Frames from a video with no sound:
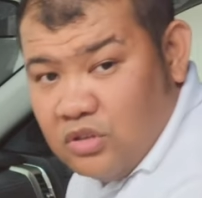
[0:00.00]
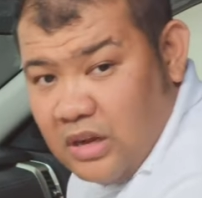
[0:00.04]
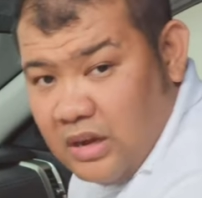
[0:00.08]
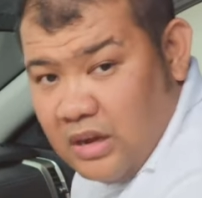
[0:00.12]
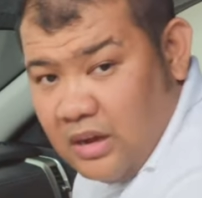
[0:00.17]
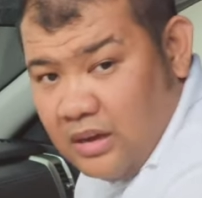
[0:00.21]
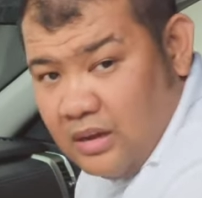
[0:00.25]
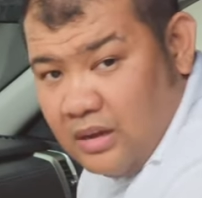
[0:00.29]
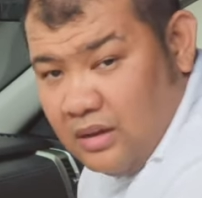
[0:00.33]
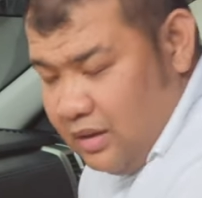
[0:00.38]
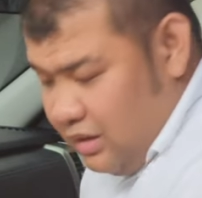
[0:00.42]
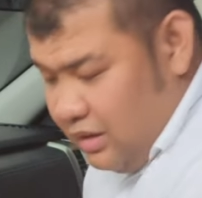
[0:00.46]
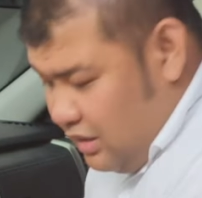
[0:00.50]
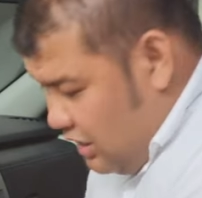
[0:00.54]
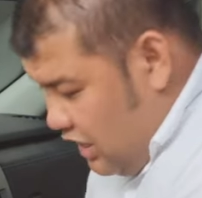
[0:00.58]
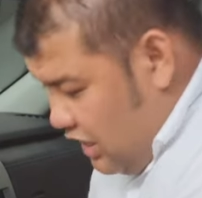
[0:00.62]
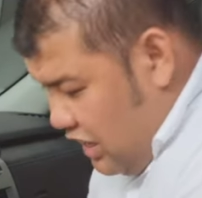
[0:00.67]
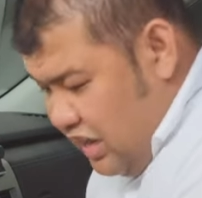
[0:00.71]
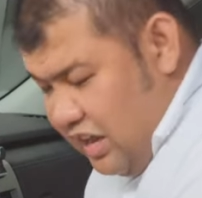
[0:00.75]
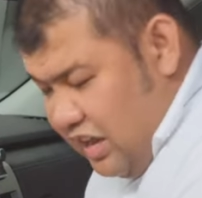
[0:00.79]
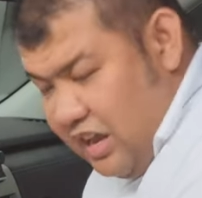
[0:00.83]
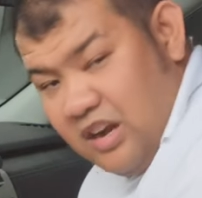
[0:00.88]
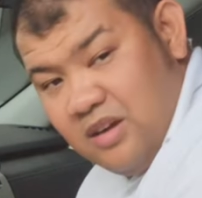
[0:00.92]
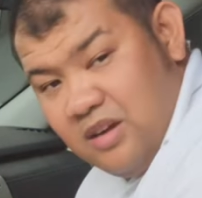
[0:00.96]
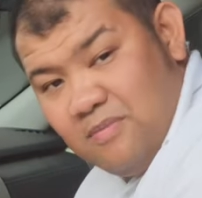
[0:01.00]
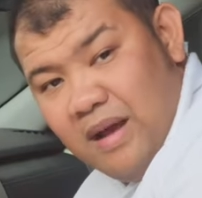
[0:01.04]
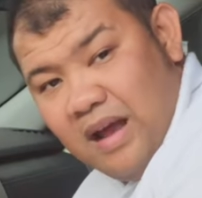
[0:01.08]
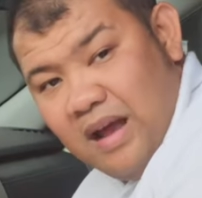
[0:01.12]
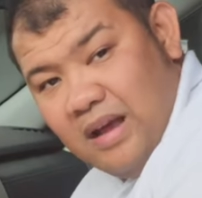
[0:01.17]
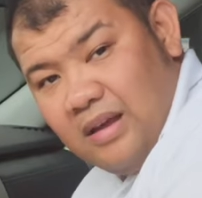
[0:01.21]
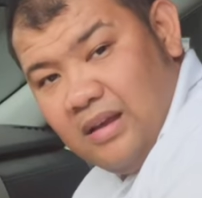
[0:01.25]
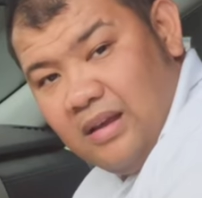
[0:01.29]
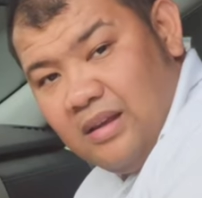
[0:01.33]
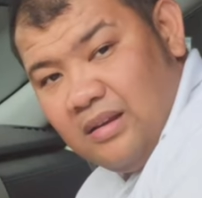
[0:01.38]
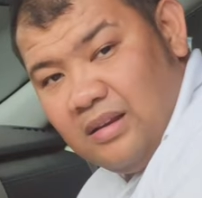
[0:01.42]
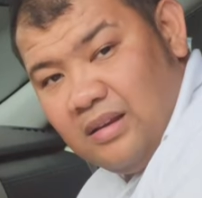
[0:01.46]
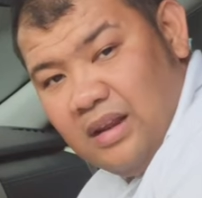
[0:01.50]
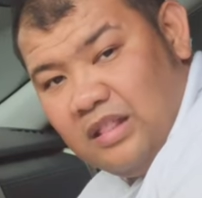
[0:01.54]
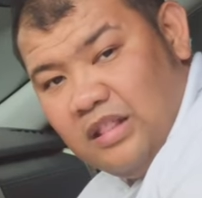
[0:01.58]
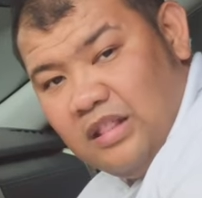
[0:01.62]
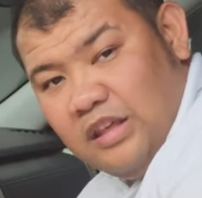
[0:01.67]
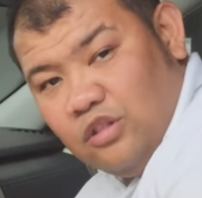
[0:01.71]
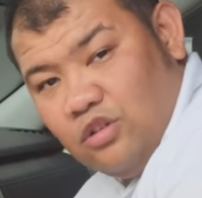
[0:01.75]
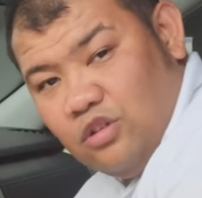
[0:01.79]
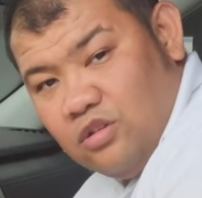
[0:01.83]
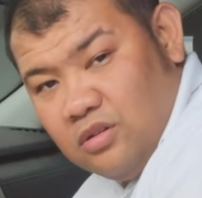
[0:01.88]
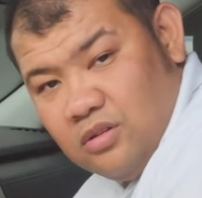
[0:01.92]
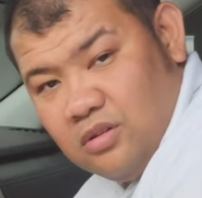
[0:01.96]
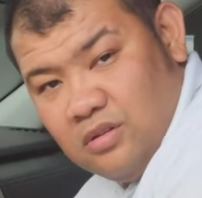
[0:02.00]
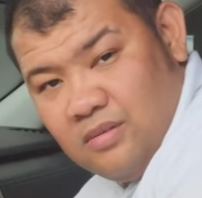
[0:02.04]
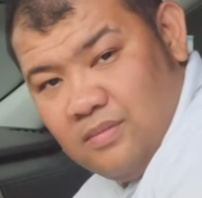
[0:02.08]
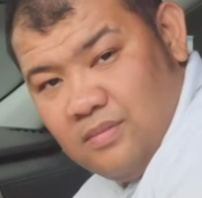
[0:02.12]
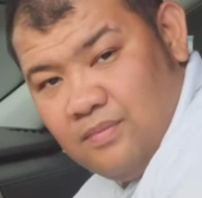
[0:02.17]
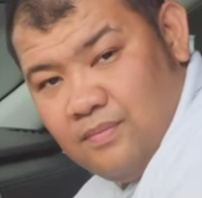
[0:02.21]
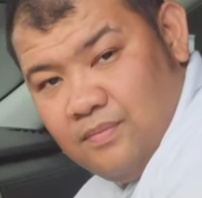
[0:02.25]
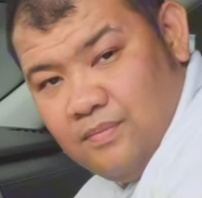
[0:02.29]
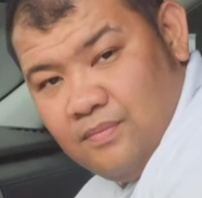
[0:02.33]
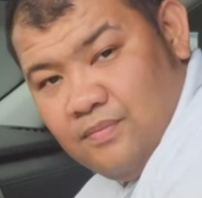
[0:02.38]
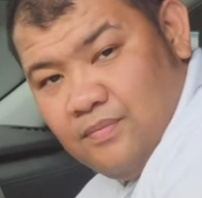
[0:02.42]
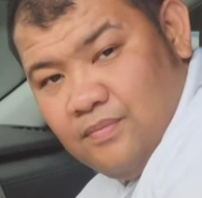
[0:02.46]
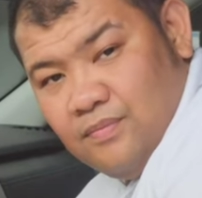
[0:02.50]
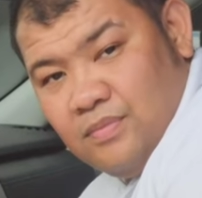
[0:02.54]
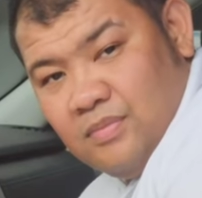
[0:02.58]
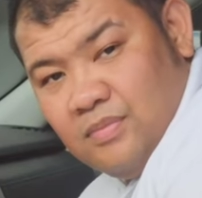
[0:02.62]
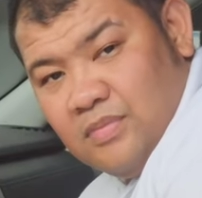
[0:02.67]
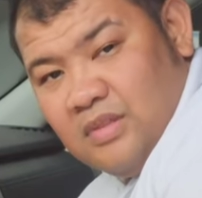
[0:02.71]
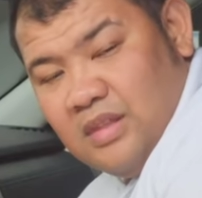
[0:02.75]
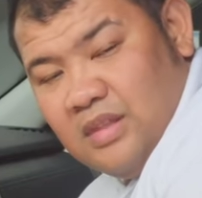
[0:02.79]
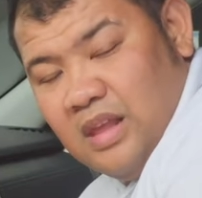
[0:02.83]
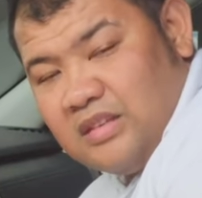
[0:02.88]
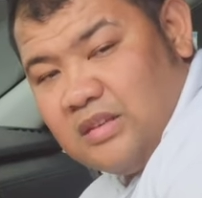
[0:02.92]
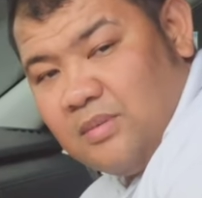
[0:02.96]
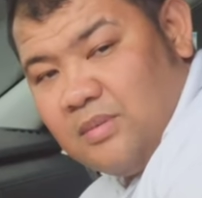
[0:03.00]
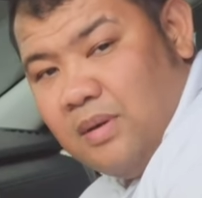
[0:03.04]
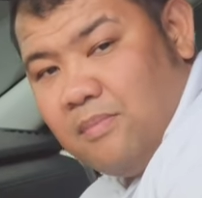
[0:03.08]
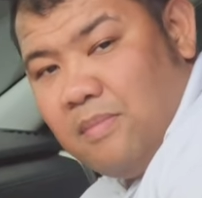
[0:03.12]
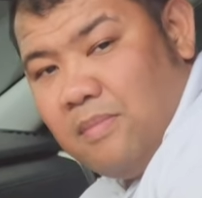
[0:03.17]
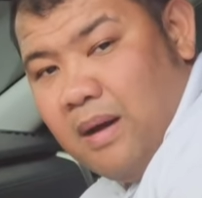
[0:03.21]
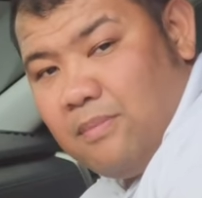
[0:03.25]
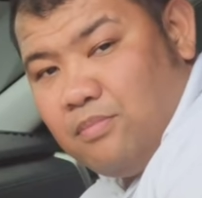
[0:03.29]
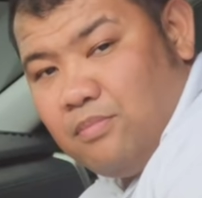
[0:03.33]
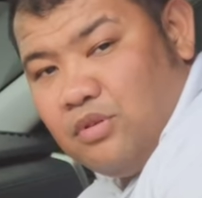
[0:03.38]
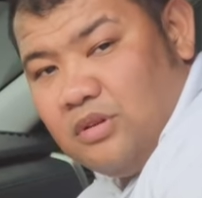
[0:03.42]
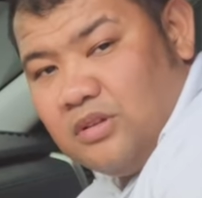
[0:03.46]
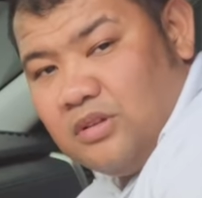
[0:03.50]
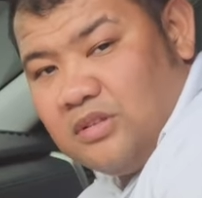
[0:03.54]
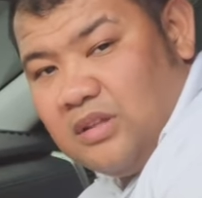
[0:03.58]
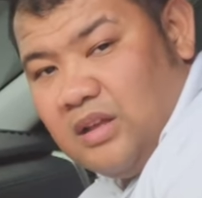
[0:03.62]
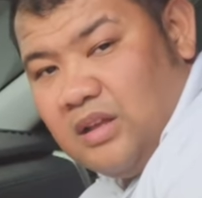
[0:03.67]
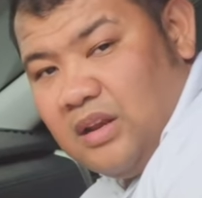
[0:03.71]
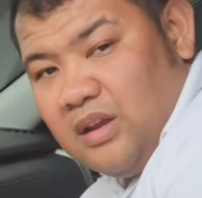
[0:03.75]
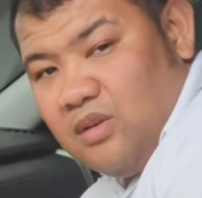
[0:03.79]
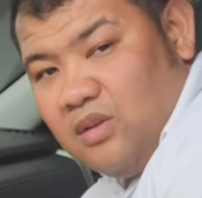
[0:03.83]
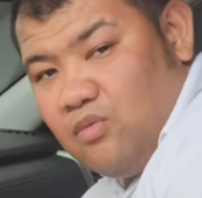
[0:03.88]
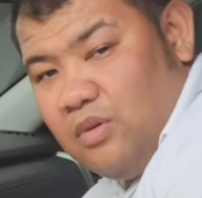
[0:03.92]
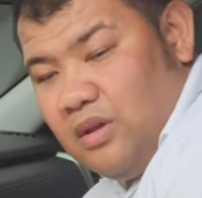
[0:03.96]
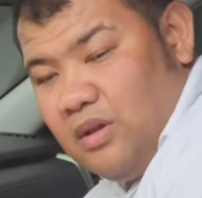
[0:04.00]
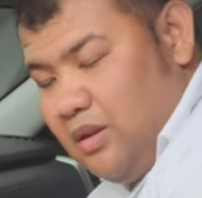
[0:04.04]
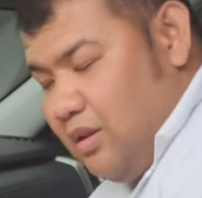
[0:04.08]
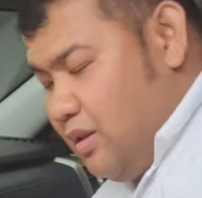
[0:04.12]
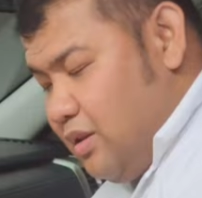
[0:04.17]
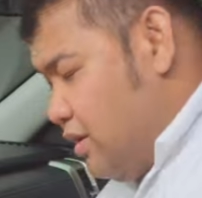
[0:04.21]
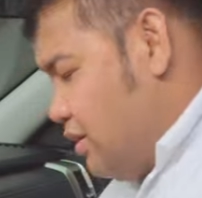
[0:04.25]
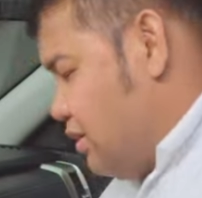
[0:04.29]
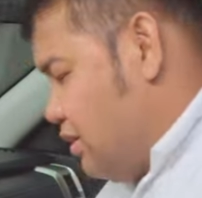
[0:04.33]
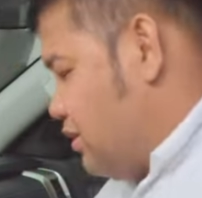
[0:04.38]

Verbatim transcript: siyang knee airbag, nandito, nasa baba po ng steering wheel.